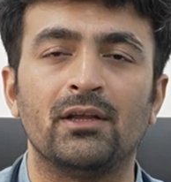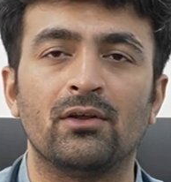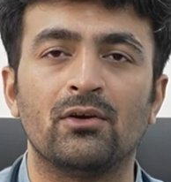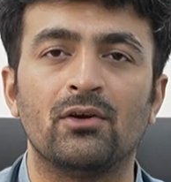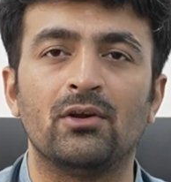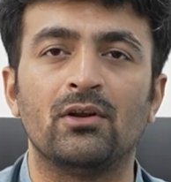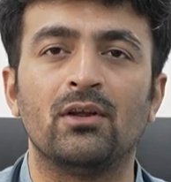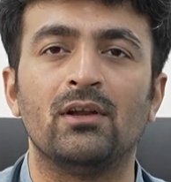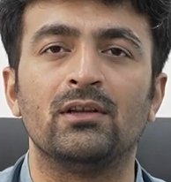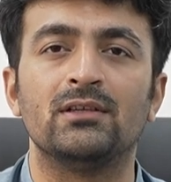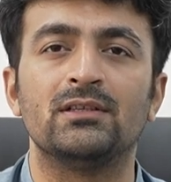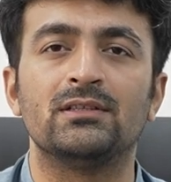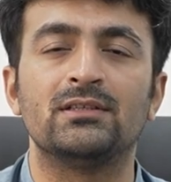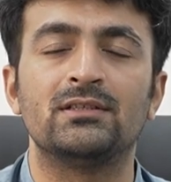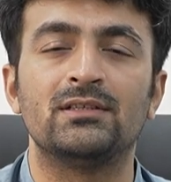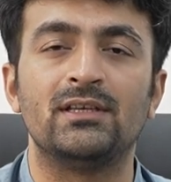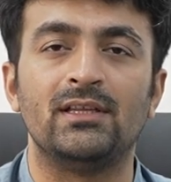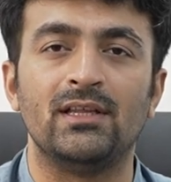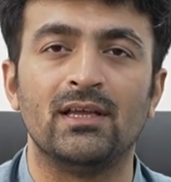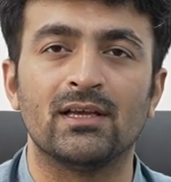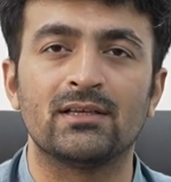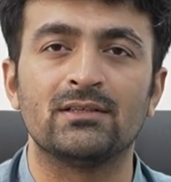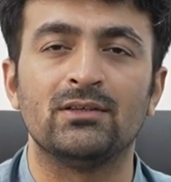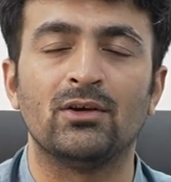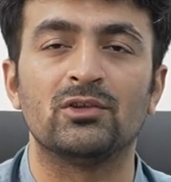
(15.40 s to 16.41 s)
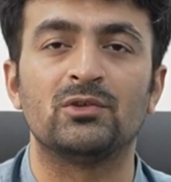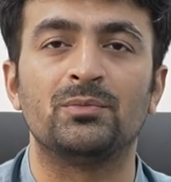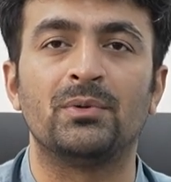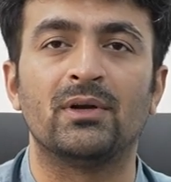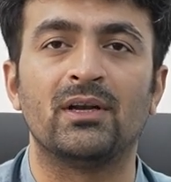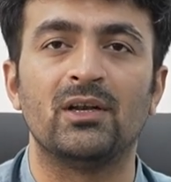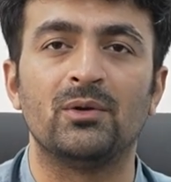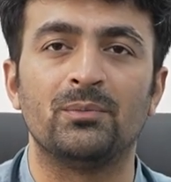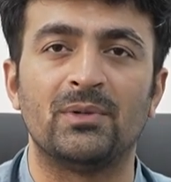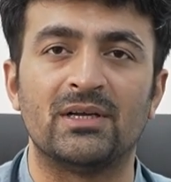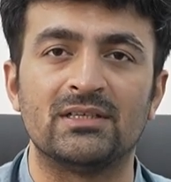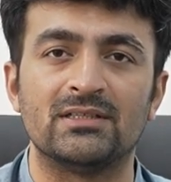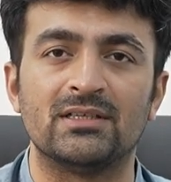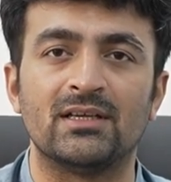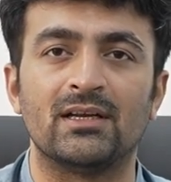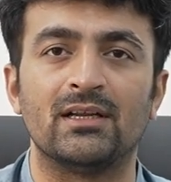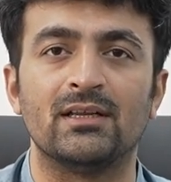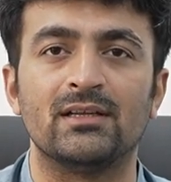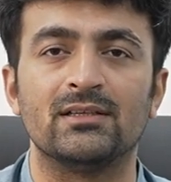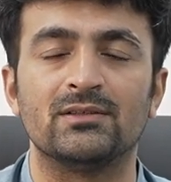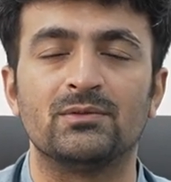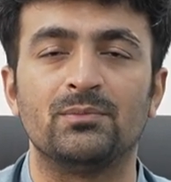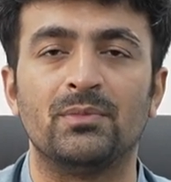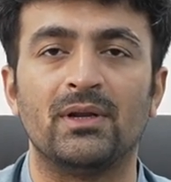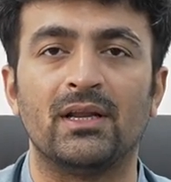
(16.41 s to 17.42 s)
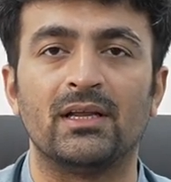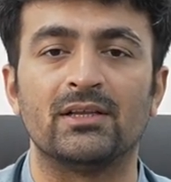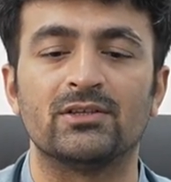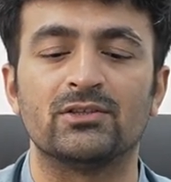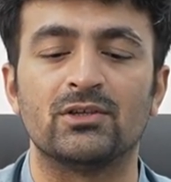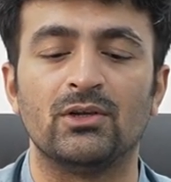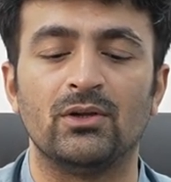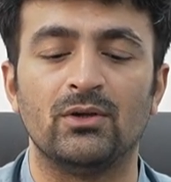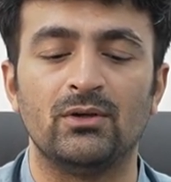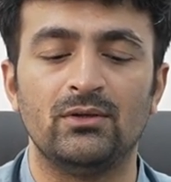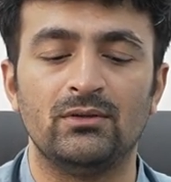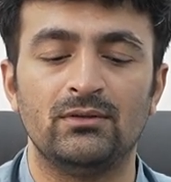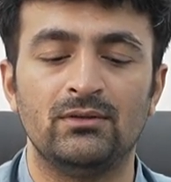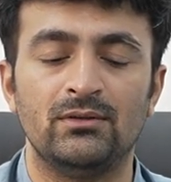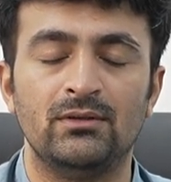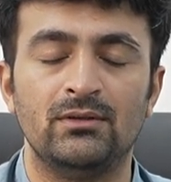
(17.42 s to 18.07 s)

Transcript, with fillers: నేనోటాలజిస్ట్ టిఎక్స్ హాస్పిటల్ బంజారా హైల్స్ బ్రాంచ్లో